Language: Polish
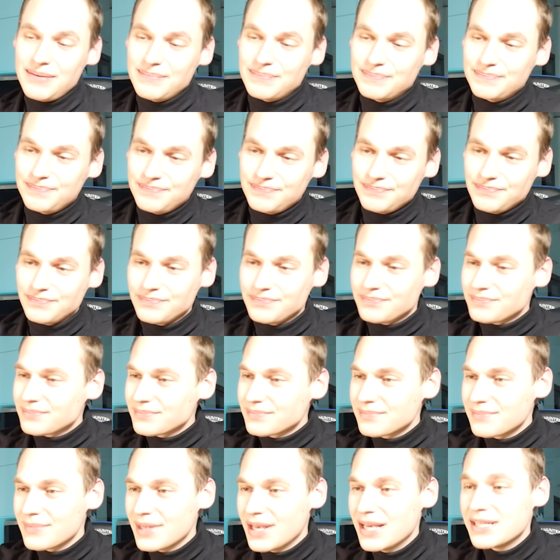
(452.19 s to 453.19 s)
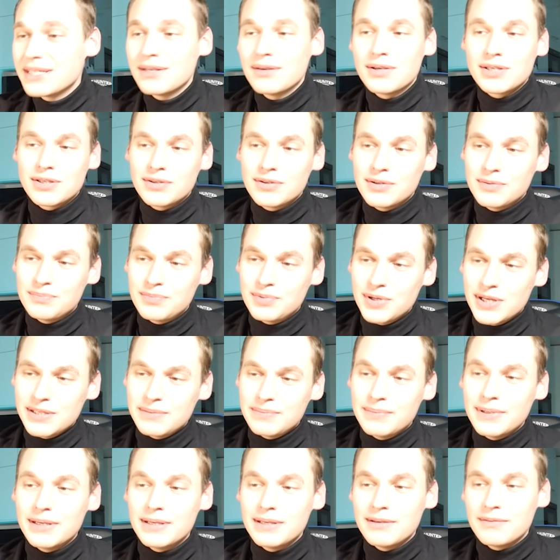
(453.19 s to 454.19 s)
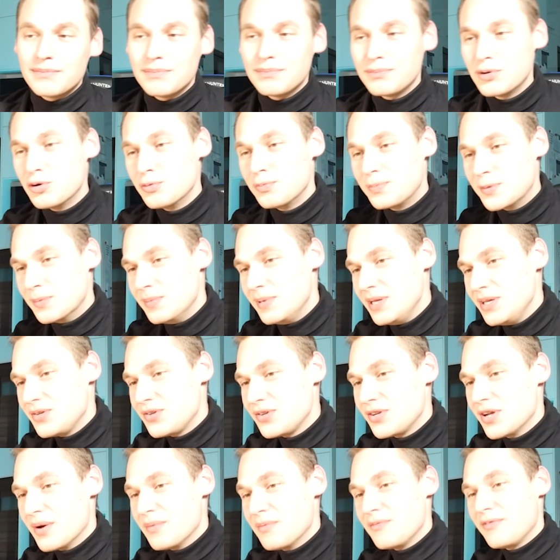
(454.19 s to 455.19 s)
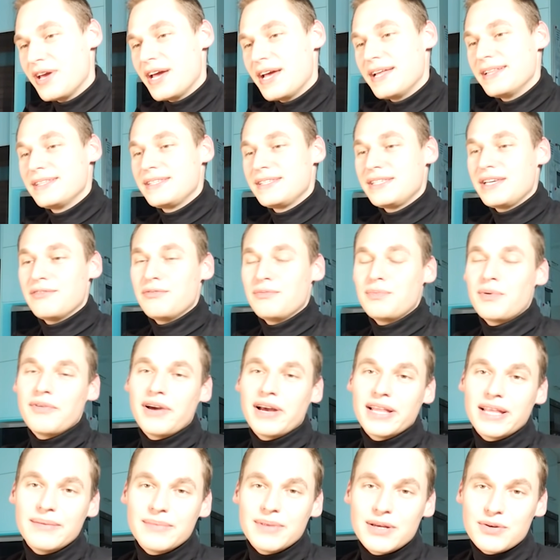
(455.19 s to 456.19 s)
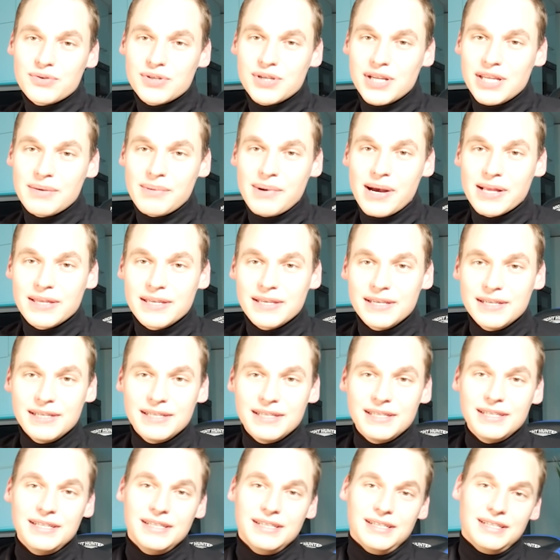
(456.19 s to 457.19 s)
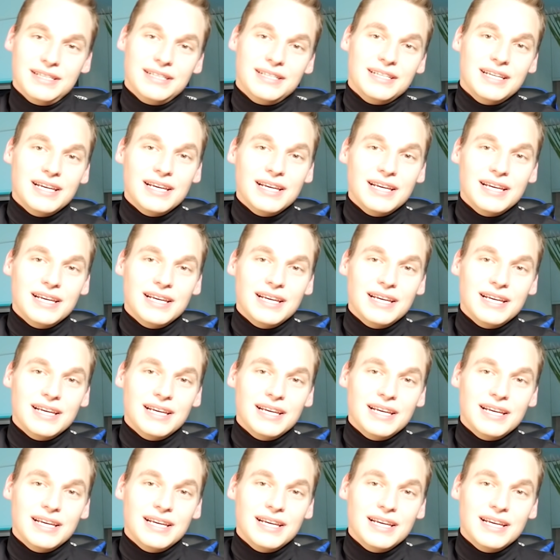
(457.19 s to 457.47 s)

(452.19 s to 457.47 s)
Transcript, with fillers: Okay jestem osobą powiedzmy półpubliczną, więc się wypowiadam na różne tematy i